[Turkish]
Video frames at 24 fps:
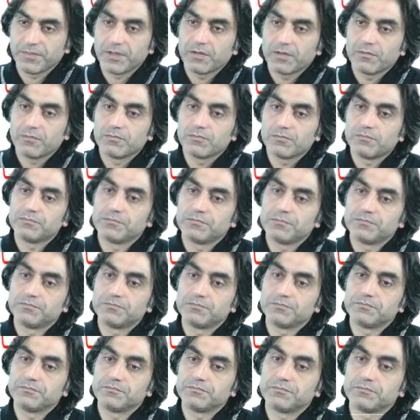
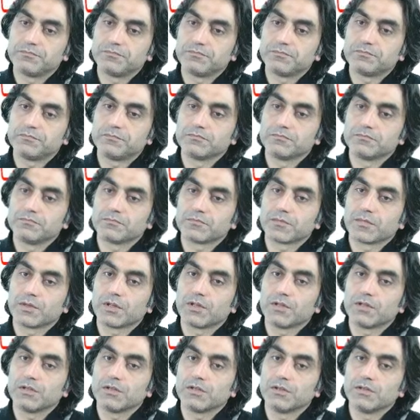Şevrat-ı Kur'an'a geçse
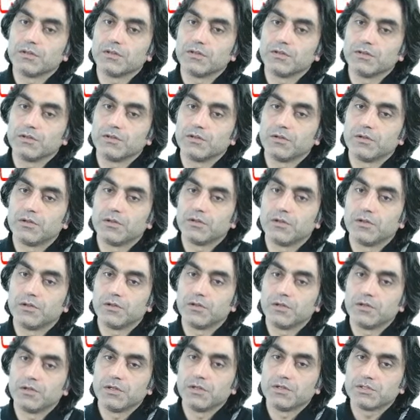direkt
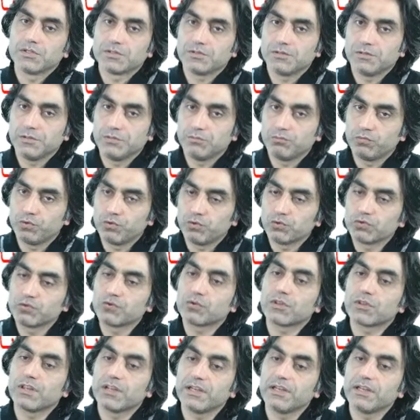Şimdi
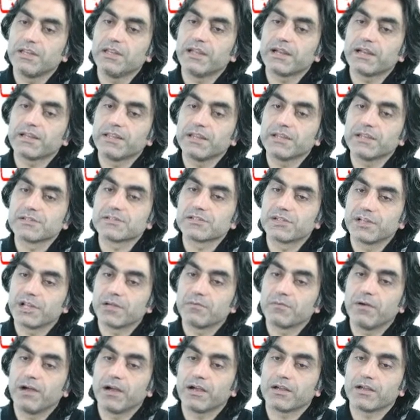bulundukları yerden
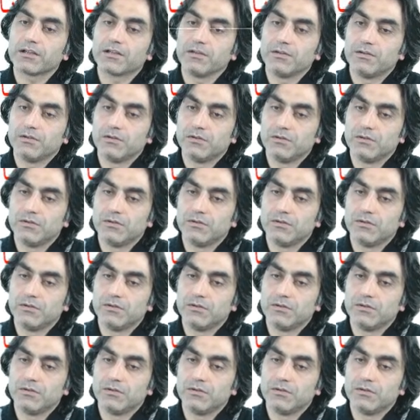Cenab-ı Hak